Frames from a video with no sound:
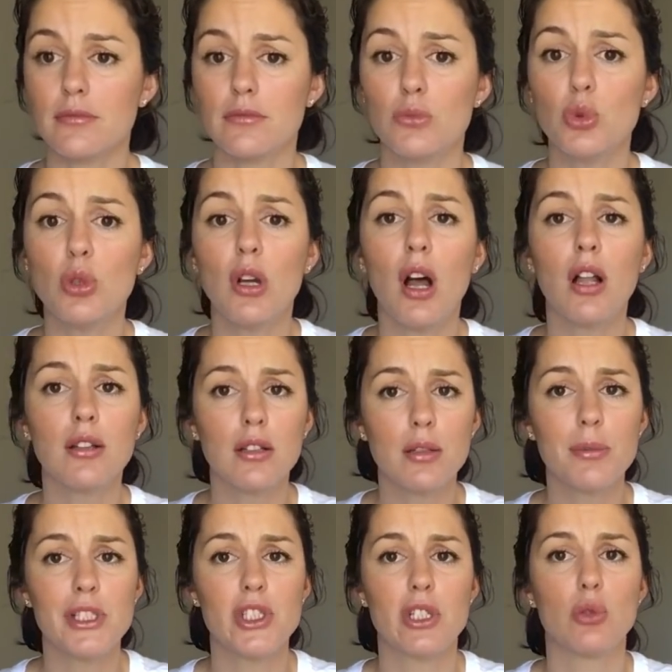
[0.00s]
bunu
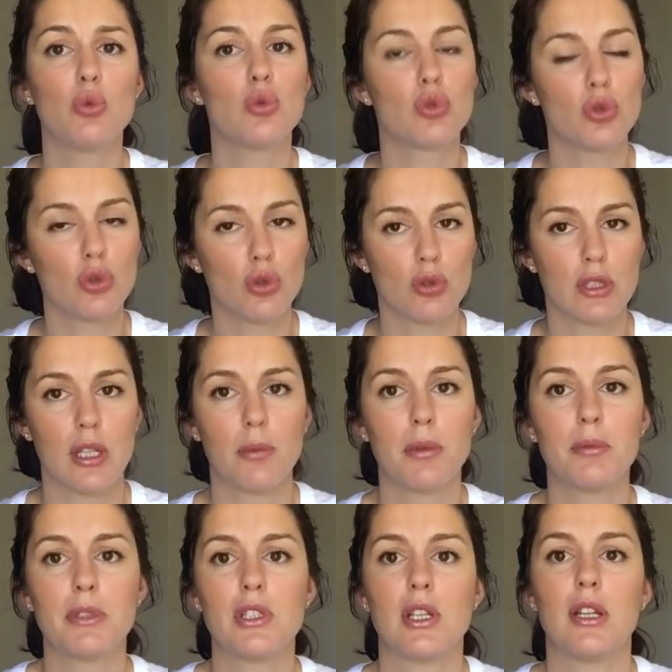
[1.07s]
kaldırabileceğini düşünüyorsa,
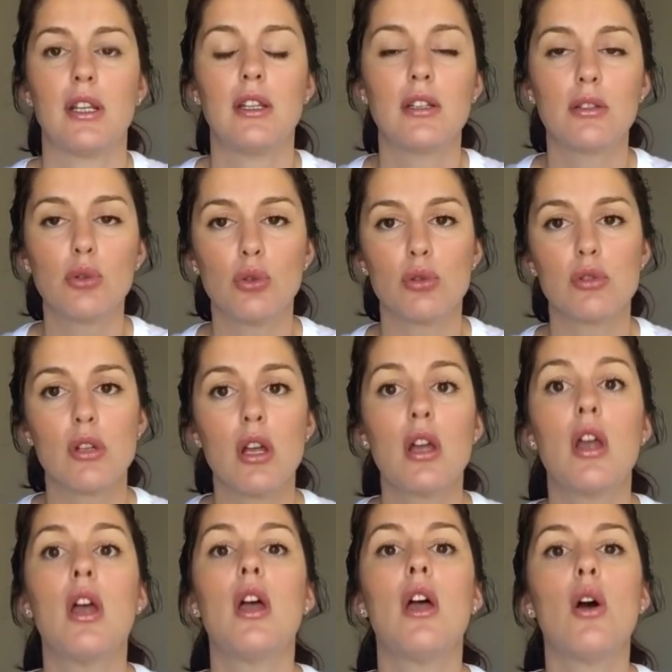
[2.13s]
yapabileceğine inanıyorsa
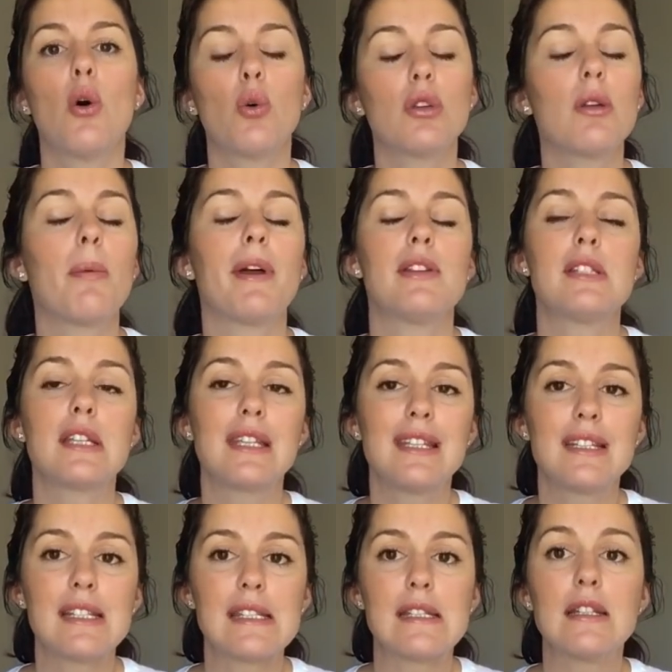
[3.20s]
o da bence
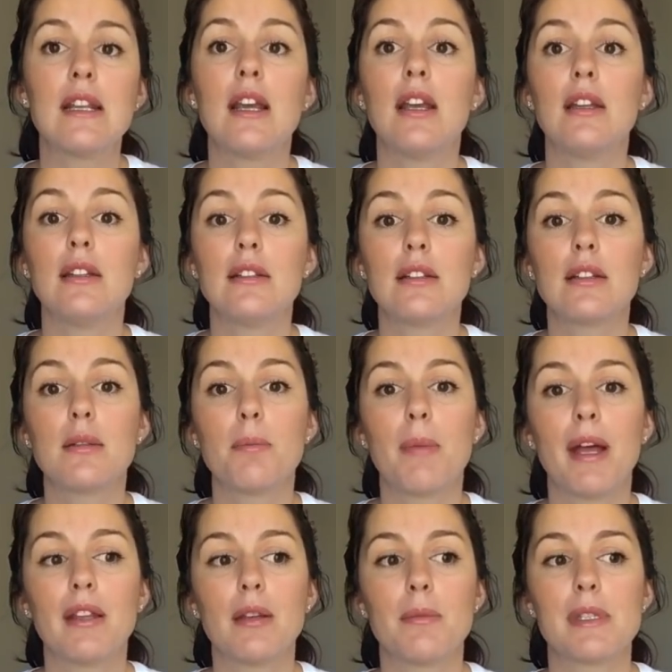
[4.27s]
girsin. Nitekim
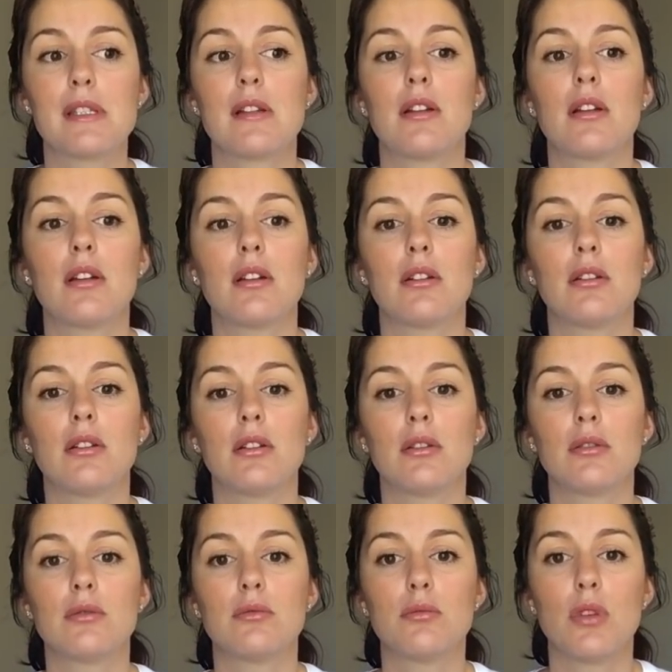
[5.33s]
ben de mesela e,
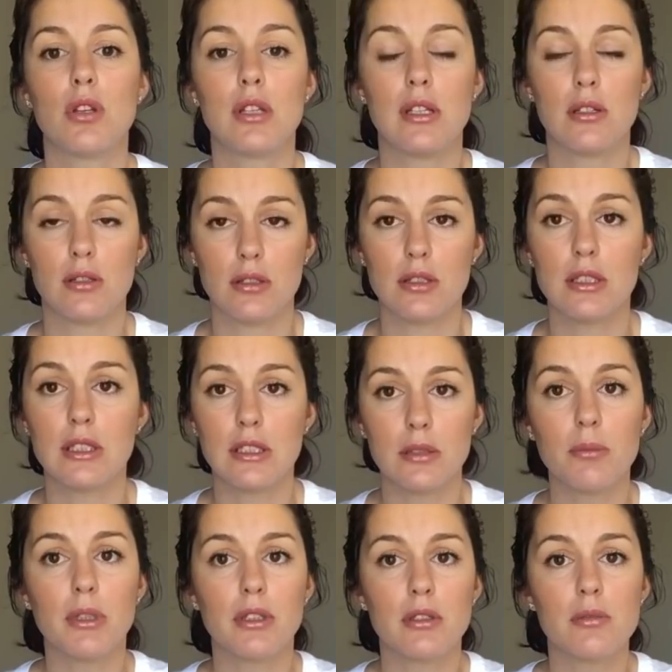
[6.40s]

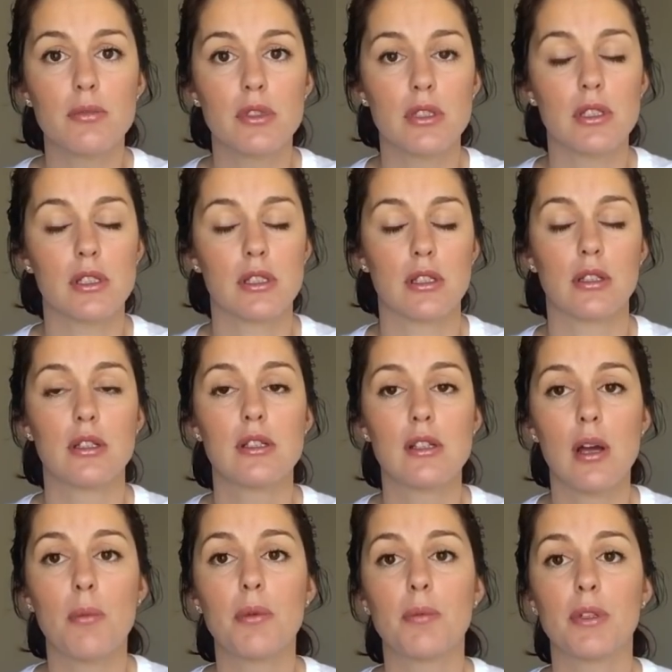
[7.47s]
ıkınmalarım sırasında
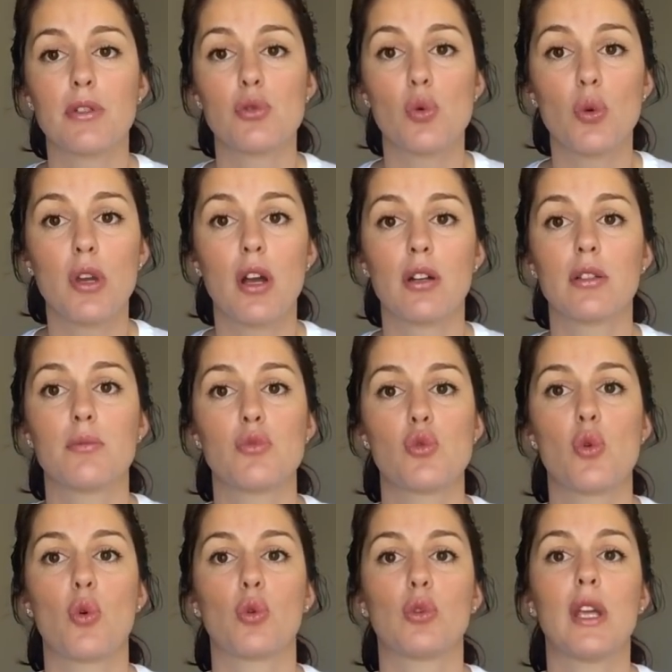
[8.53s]
Sabri bana çok yardımcı
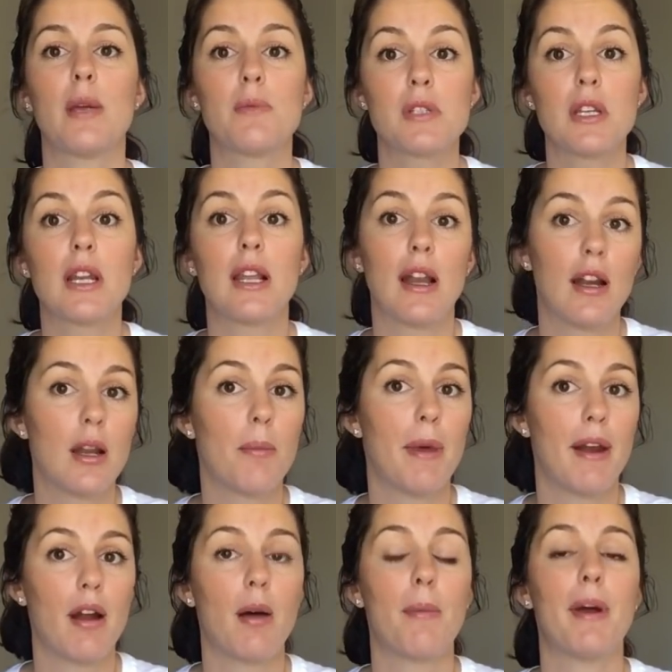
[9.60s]
oldu. Hemşirelerle
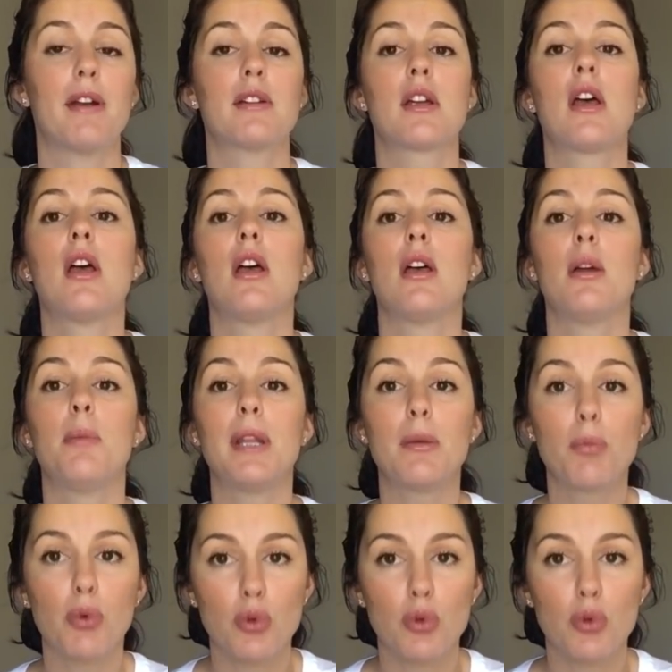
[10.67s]
beraber e, benim